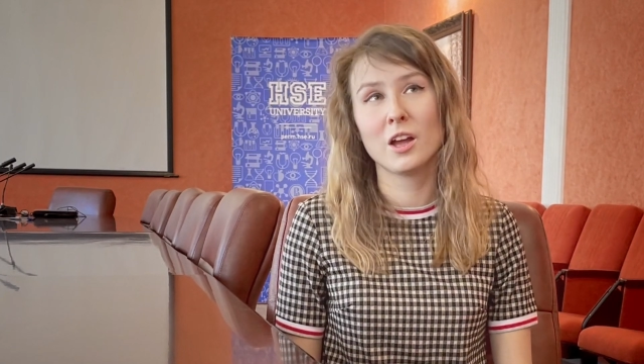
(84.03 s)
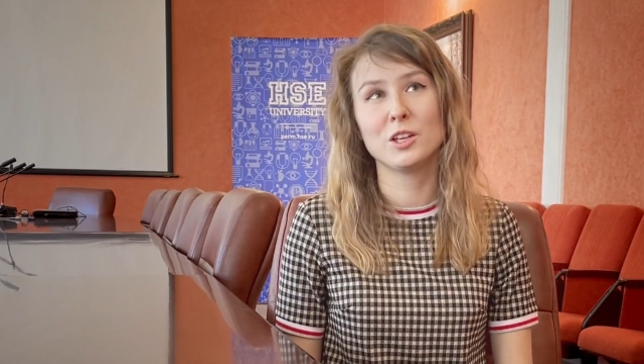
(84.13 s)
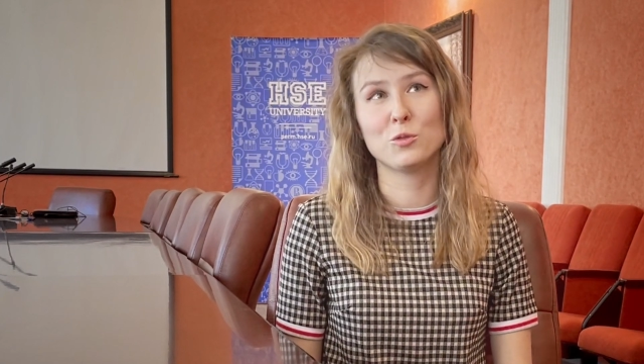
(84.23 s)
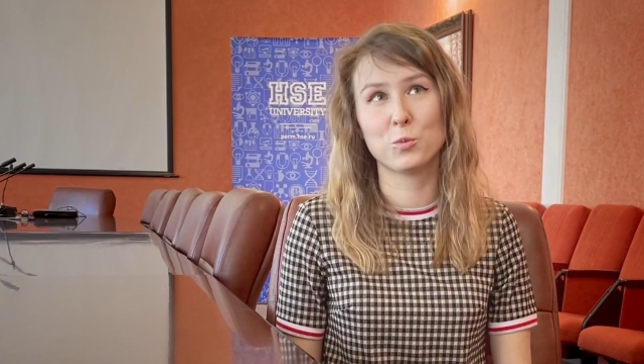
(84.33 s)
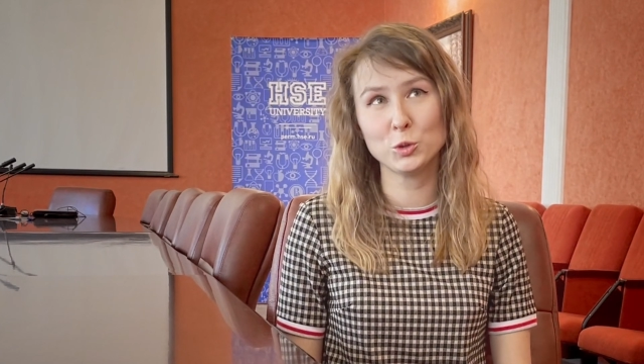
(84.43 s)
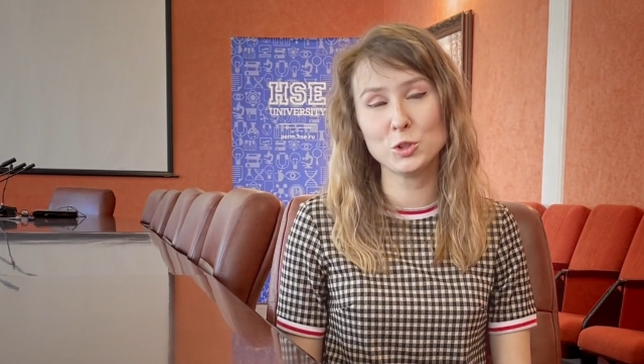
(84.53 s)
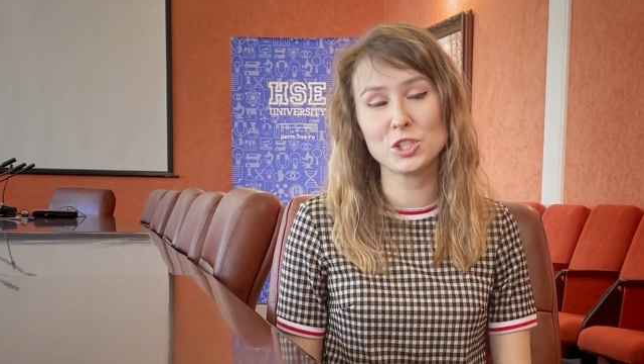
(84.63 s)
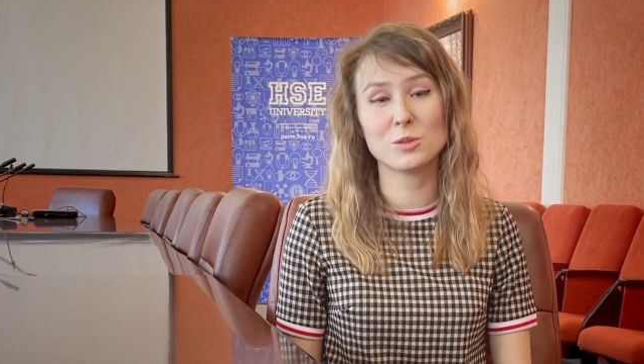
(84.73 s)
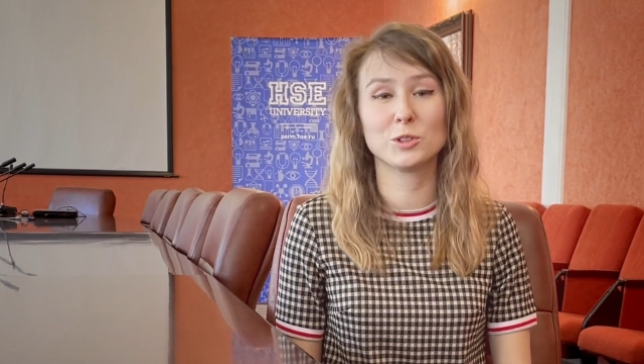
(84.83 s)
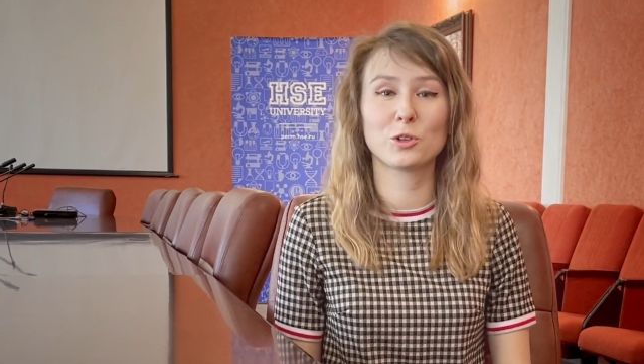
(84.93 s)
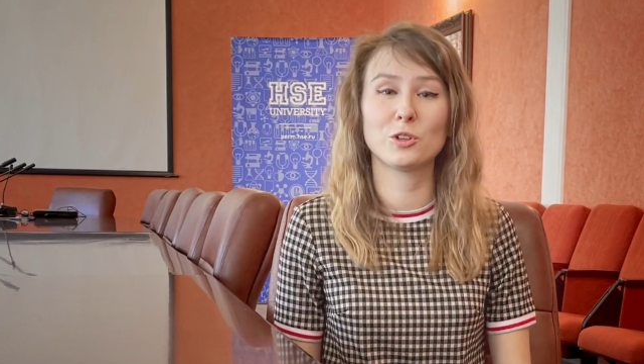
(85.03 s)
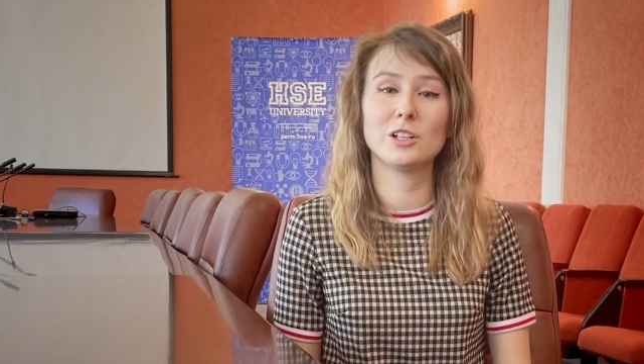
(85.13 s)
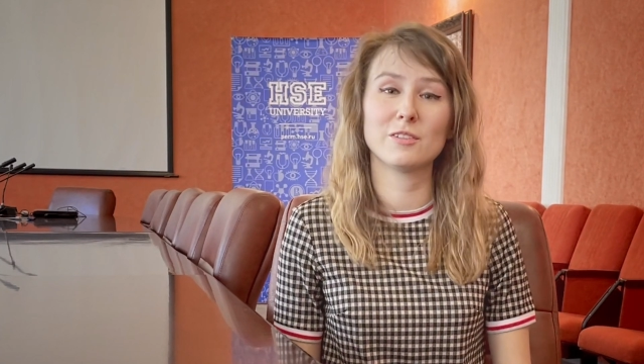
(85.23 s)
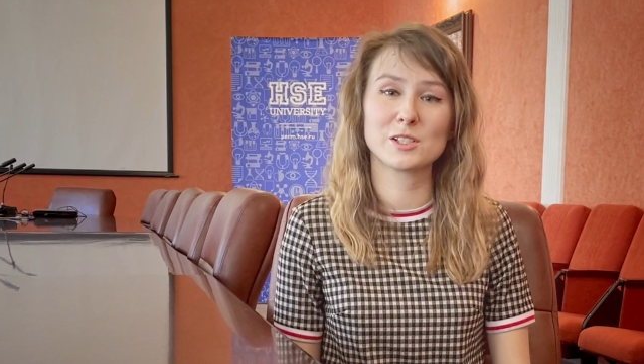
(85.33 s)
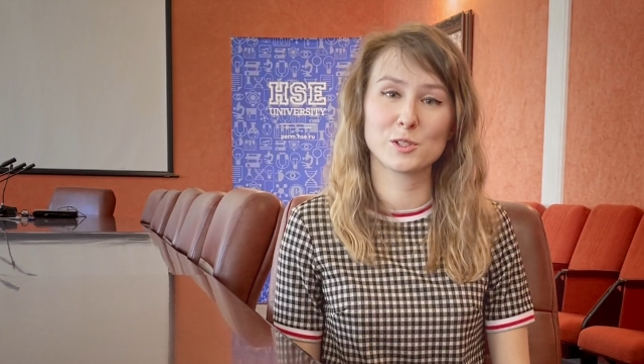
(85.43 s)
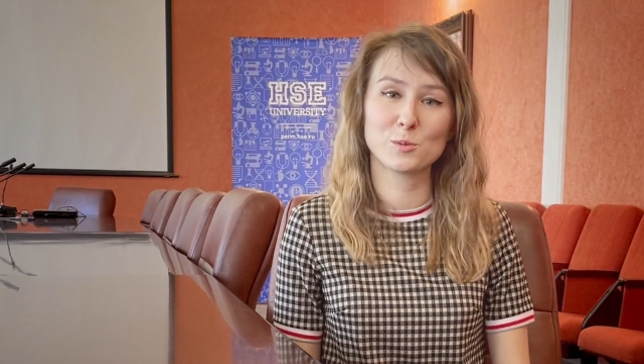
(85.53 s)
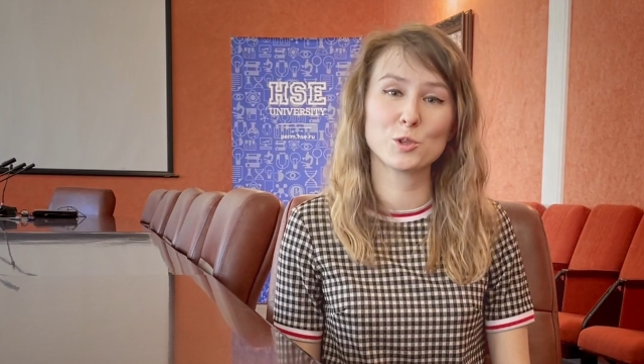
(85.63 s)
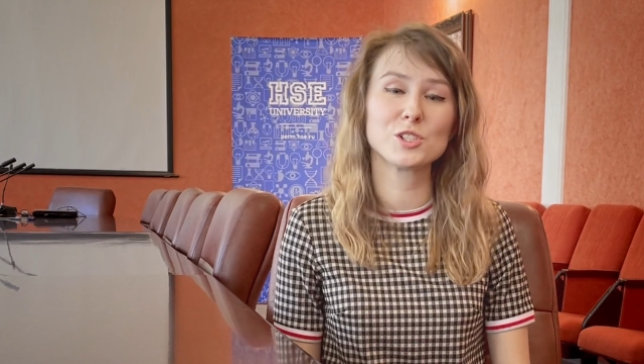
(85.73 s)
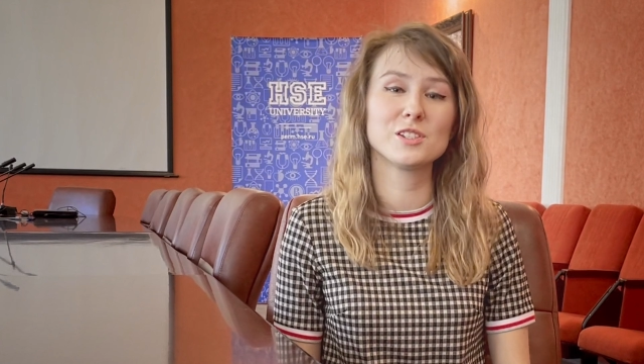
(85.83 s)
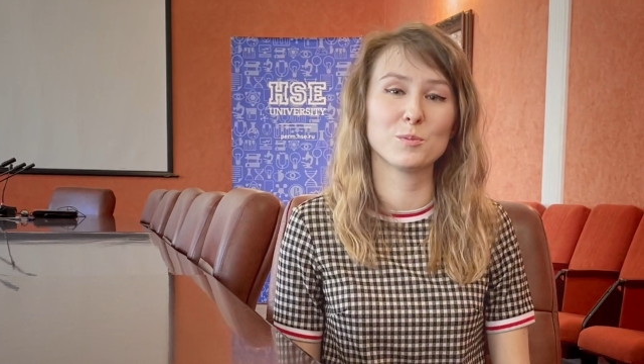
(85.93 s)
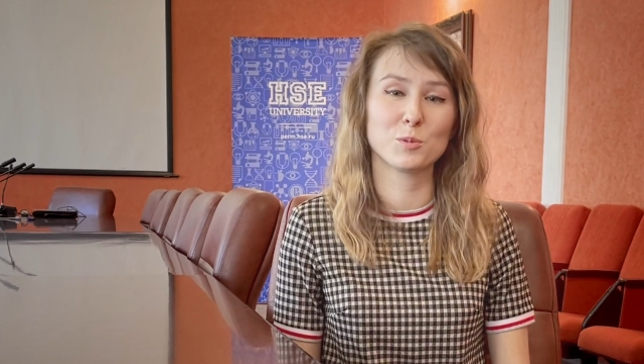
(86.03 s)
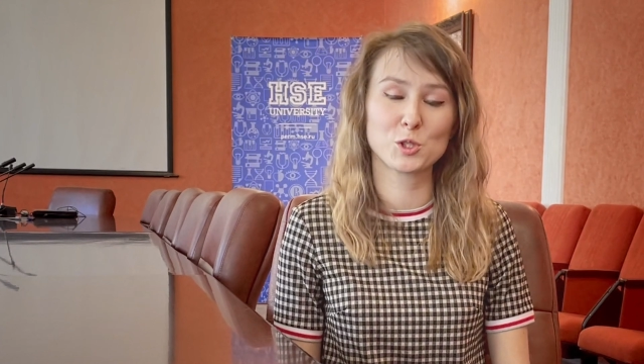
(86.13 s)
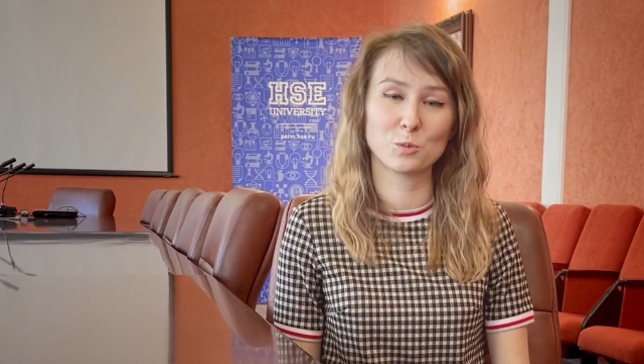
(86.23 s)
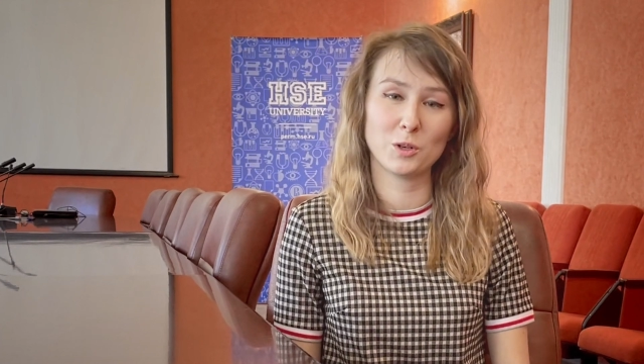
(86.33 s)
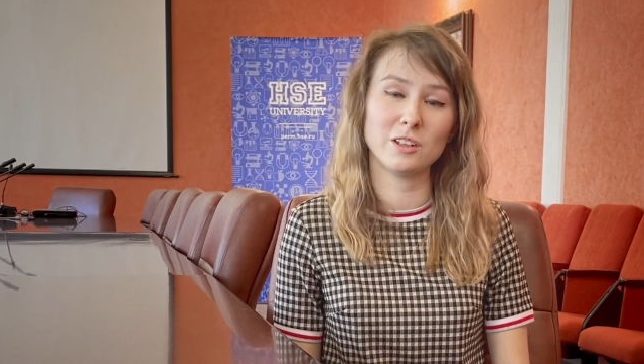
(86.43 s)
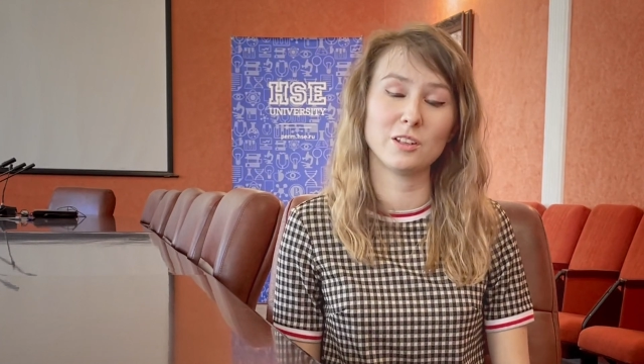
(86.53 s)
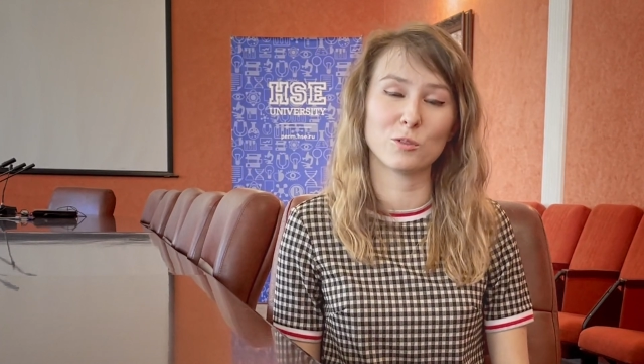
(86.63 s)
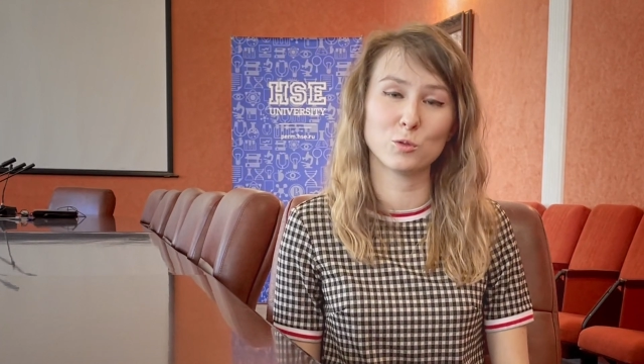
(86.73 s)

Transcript: и в будущем откроет для вас возможности поступления в